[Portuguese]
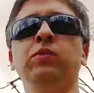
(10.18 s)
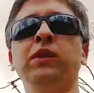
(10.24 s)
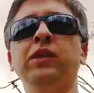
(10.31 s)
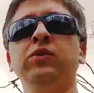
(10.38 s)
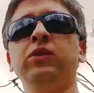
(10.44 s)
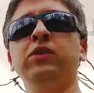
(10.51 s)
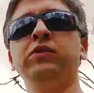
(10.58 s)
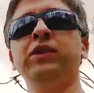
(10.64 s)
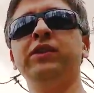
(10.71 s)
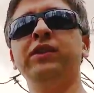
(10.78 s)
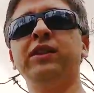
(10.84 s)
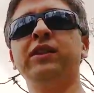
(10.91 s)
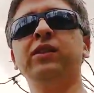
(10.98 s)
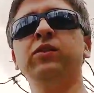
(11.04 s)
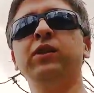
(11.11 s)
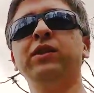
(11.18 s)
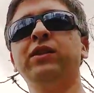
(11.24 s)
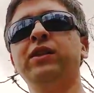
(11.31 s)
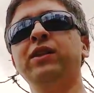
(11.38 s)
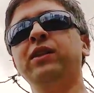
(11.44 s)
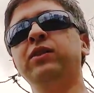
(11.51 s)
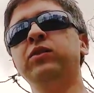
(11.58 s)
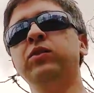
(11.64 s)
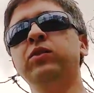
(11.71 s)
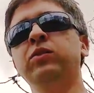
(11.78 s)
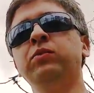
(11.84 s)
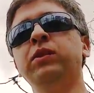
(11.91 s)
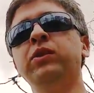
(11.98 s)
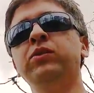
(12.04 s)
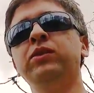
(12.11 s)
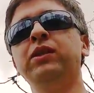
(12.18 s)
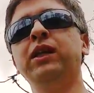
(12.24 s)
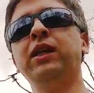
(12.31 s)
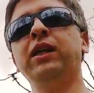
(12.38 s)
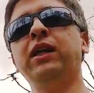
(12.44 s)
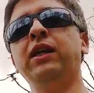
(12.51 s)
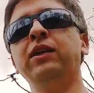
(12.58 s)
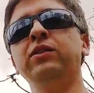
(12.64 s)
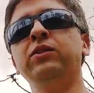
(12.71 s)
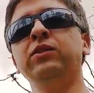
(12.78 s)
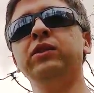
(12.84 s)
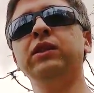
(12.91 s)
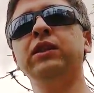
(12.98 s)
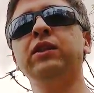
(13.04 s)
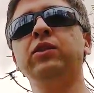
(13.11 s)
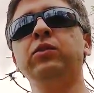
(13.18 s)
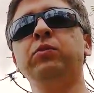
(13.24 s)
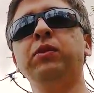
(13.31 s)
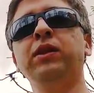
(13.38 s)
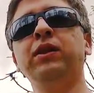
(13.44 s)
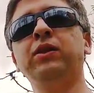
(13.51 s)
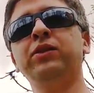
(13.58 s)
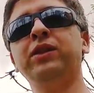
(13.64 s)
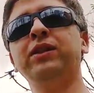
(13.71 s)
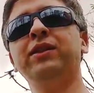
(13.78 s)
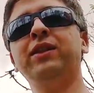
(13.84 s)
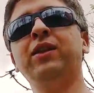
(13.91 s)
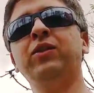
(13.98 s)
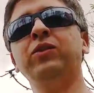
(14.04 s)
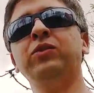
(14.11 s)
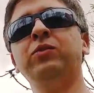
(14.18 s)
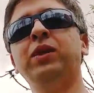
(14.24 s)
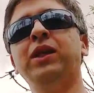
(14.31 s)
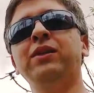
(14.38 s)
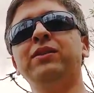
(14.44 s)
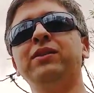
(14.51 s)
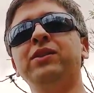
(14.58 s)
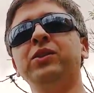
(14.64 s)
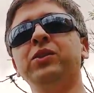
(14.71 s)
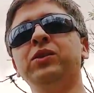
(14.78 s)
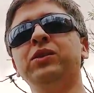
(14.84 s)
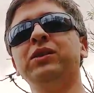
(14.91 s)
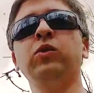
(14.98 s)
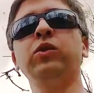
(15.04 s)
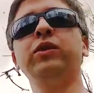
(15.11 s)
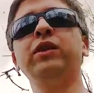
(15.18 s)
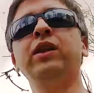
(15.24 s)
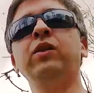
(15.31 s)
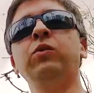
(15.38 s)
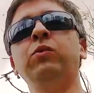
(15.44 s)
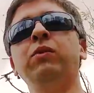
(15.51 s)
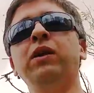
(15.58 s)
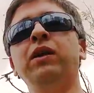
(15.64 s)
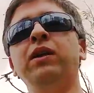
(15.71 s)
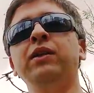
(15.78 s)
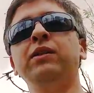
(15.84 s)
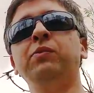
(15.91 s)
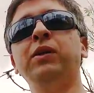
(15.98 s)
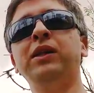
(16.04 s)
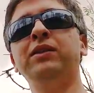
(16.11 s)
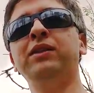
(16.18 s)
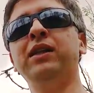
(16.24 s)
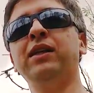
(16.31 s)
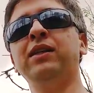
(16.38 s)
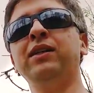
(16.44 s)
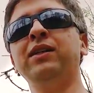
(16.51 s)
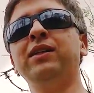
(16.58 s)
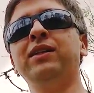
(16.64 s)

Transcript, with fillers: mais uma vez aqui numa trilha no meio do Cerrado, no Planalto Central do Brasil. Encontrei uma espécie de aranha